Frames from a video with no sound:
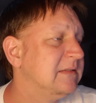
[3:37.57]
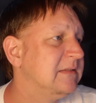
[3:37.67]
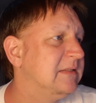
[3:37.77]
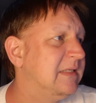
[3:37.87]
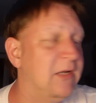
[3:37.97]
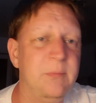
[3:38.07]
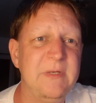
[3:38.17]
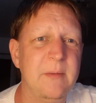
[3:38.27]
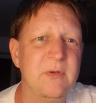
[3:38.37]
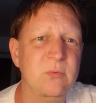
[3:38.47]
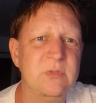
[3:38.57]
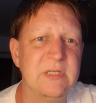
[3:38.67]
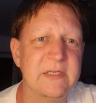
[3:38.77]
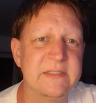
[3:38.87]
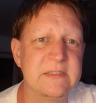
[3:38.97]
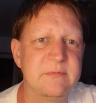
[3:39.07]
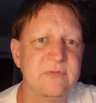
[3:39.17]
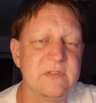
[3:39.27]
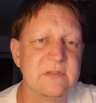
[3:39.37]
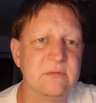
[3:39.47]
Ich glaube, die haben einen Ruhetag jetzt,
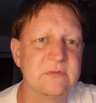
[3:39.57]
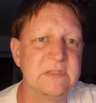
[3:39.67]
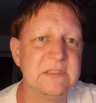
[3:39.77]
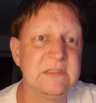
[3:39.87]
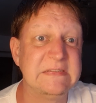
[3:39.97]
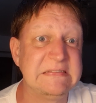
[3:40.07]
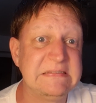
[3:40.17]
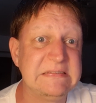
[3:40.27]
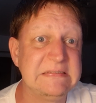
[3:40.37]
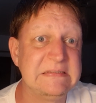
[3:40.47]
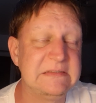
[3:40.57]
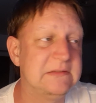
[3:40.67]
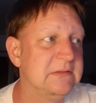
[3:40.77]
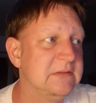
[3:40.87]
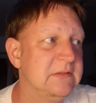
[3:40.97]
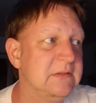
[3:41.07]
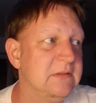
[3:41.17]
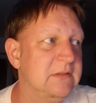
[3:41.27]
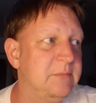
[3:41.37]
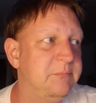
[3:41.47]
bevor es losgeht.
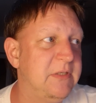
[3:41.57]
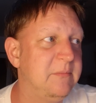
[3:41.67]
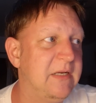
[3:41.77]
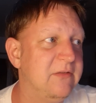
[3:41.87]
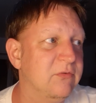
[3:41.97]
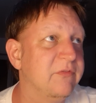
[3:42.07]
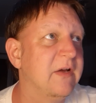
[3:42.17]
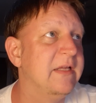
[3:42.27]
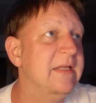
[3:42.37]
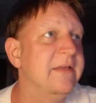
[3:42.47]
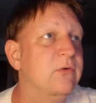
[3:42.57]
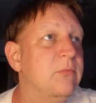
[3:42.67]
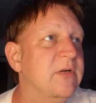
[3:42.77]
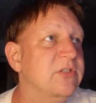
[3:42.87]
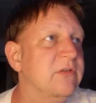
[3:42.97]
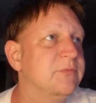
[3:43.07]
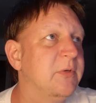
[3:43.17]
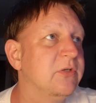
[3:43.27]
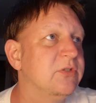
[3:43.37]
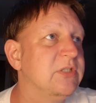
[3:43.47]
Ich bin mal so frei. Guck mal hier auf
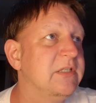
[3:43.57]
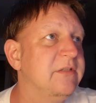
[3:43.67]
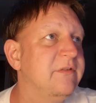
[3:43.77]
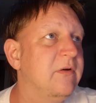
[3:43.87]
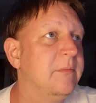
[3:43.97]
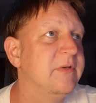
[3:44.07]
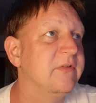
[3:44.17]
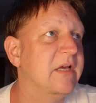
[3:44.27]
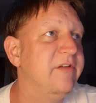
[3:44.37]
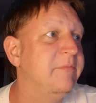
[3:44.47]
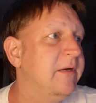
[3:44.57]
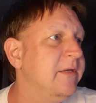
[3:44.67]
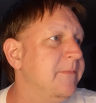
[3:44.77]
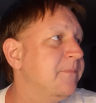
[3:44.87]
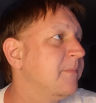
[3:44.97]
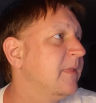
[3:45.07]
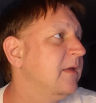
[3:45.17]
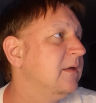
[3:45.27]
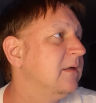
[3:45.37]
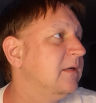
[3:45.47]
Sportdeutschland TV, habe ich das greifbar hier?
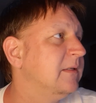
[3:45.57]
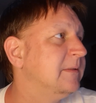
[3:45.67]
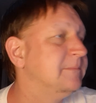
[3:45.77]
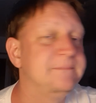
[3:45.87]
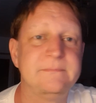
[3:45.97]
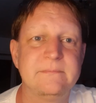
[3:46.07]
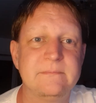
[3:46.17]
Ähm,